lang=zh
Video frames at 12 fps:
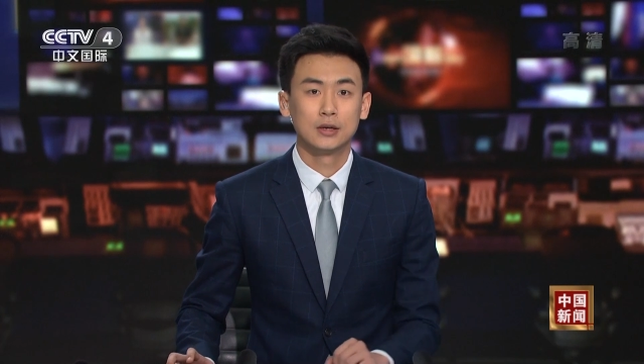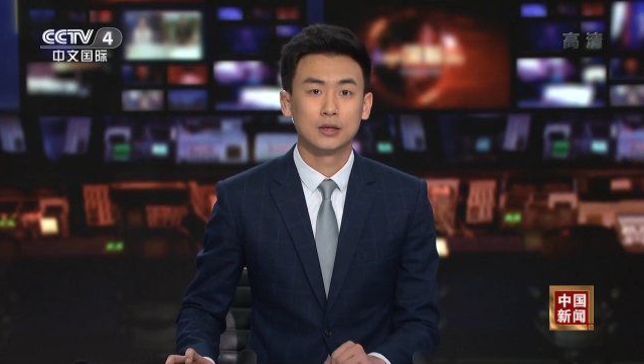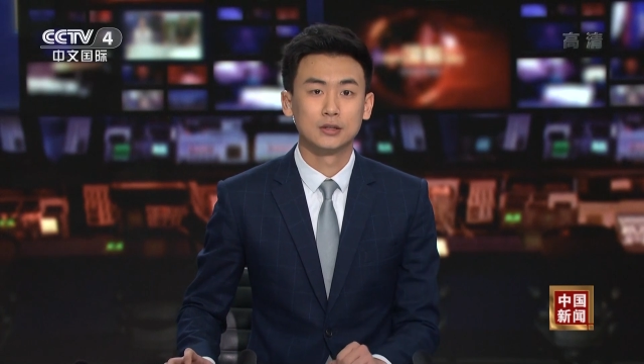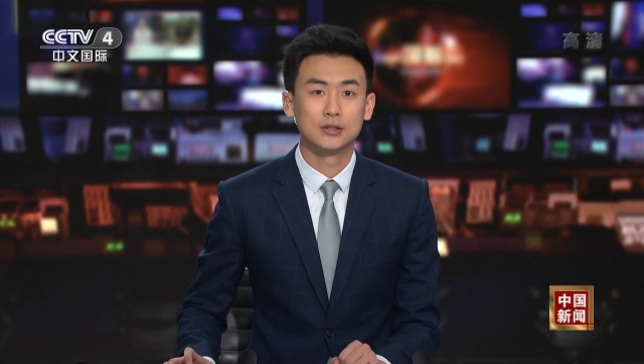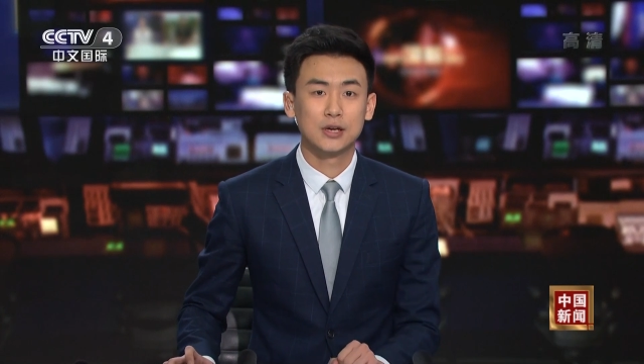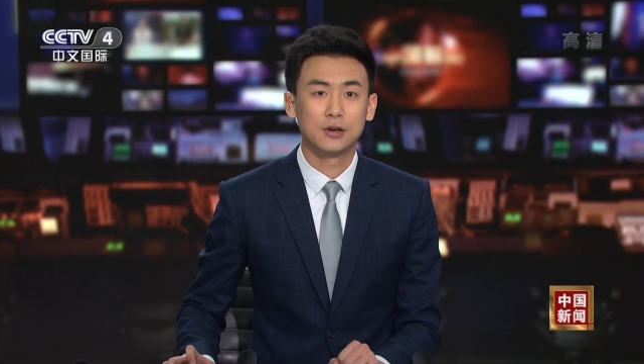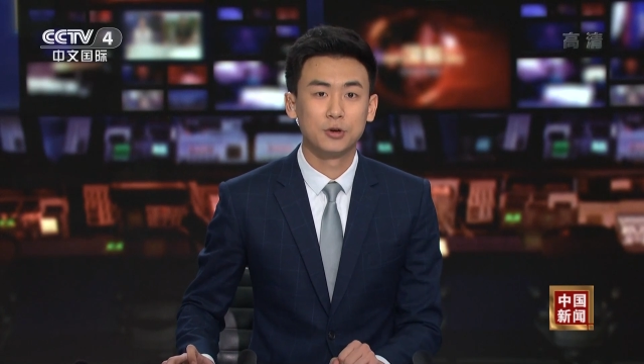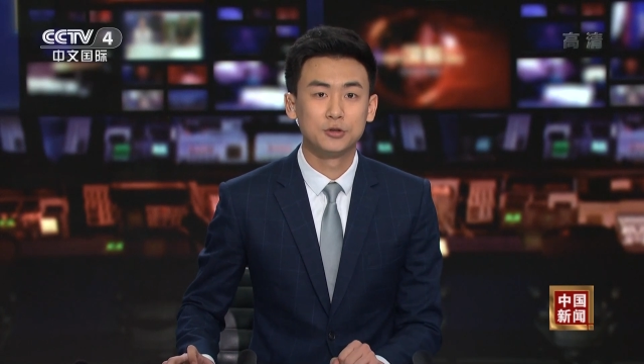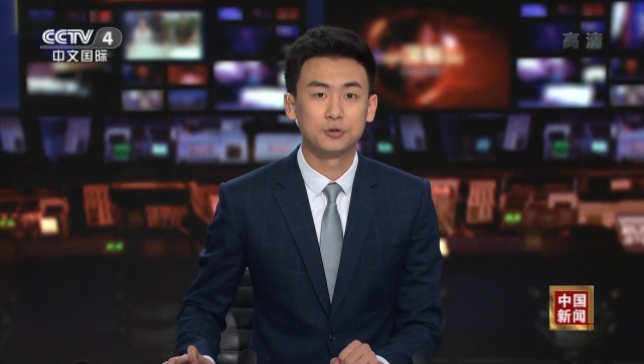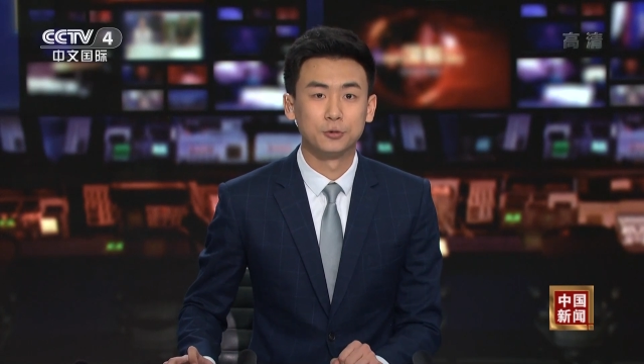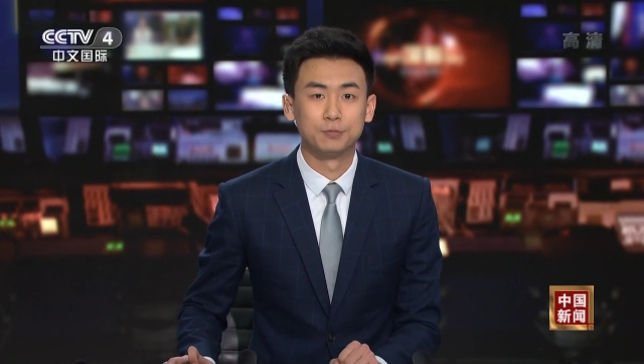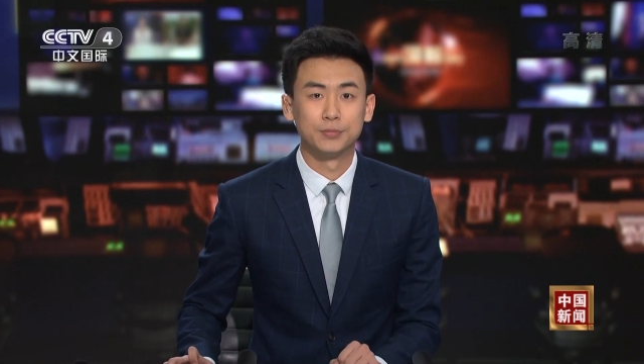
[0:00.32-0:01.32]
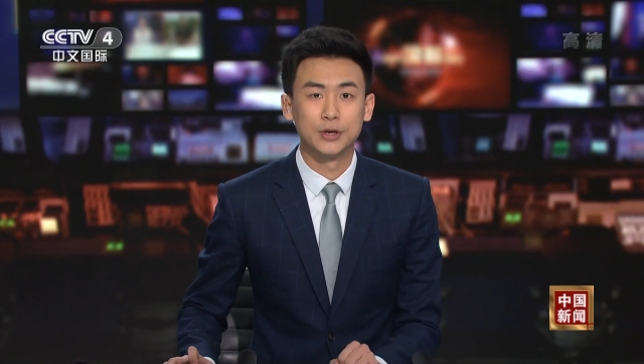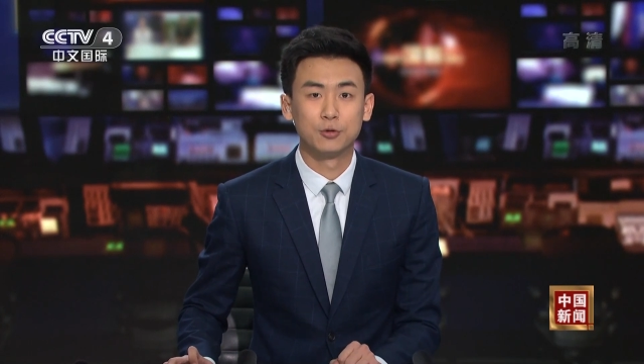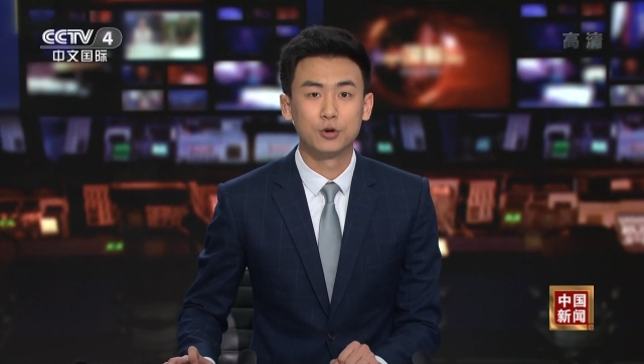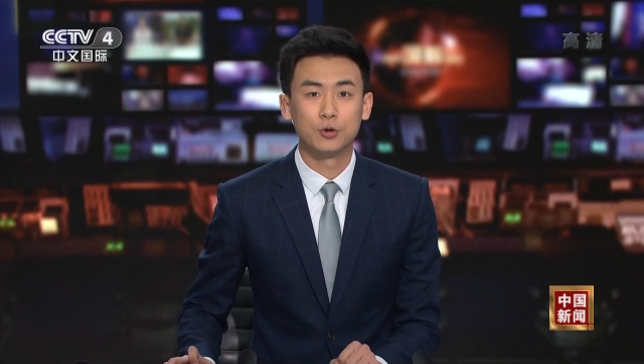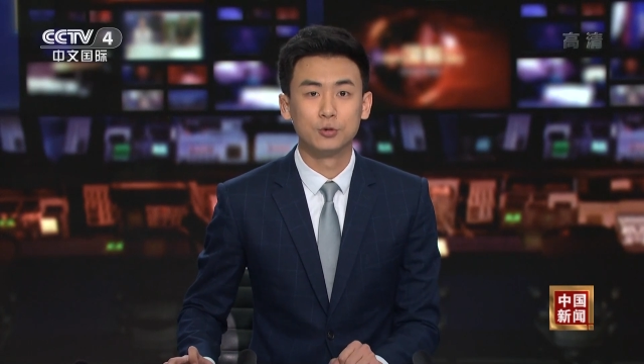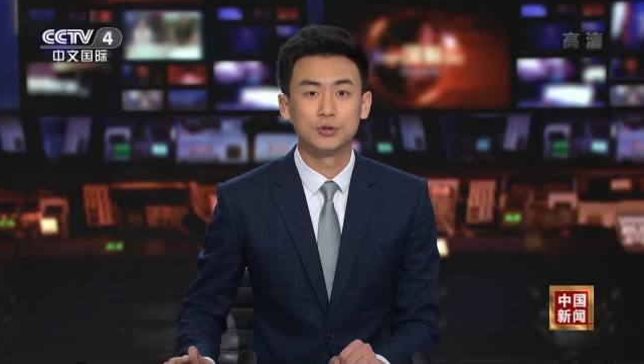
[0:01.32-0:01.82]
好的，再来关注美
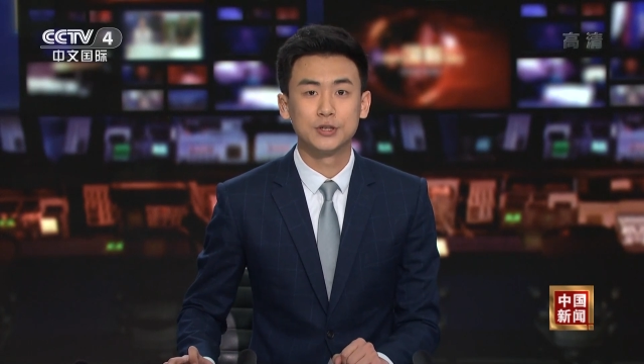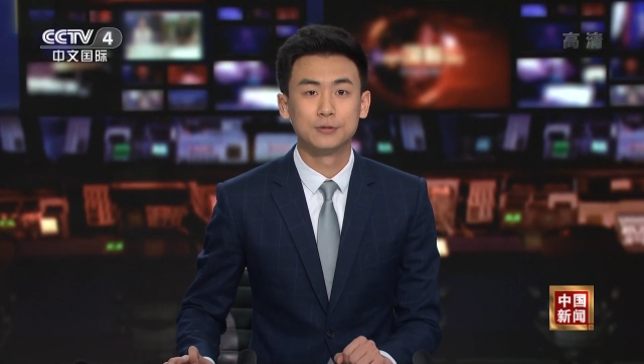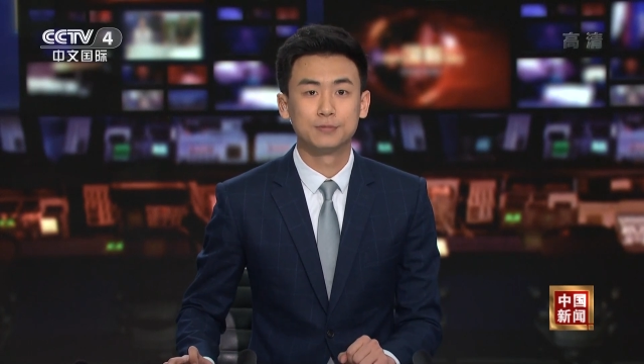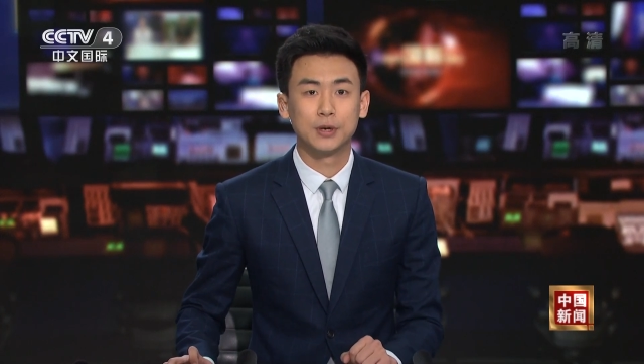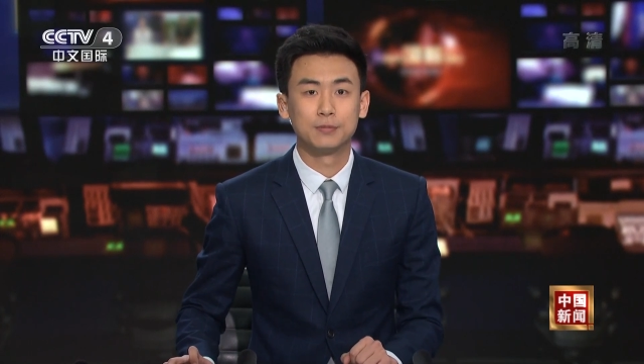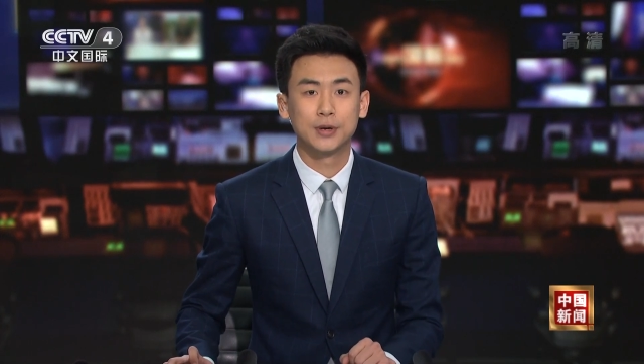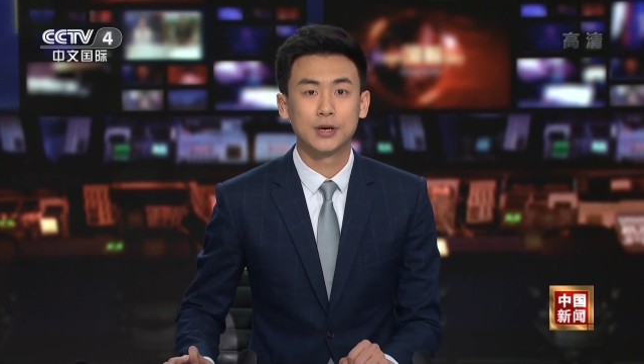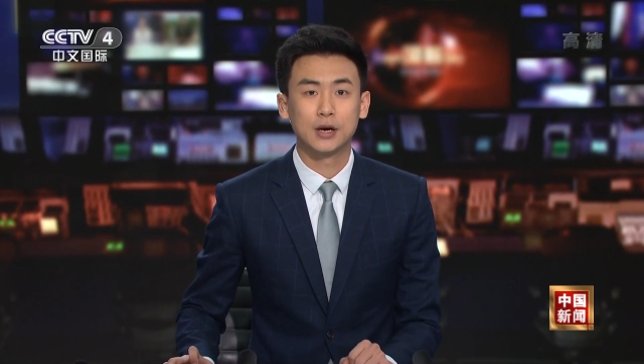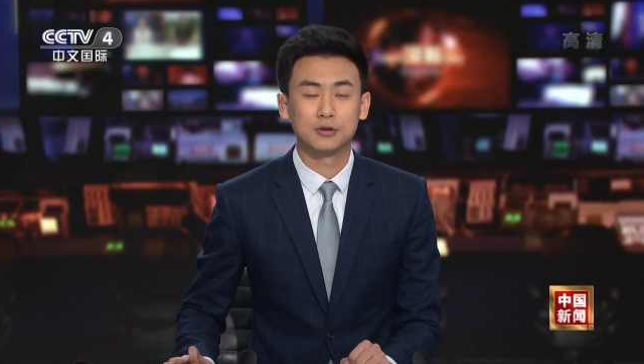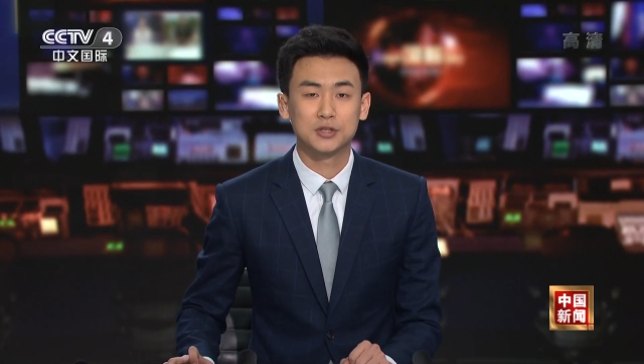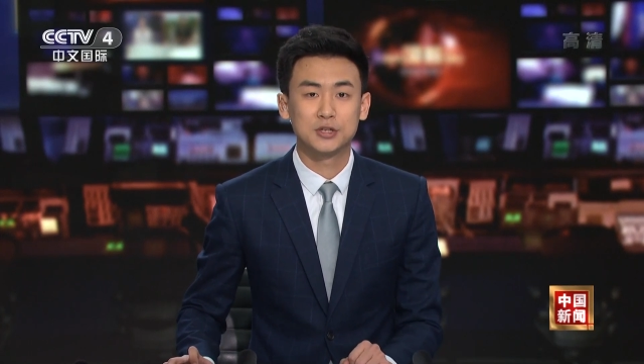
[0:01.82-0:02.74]
国国务卿蓬佩奥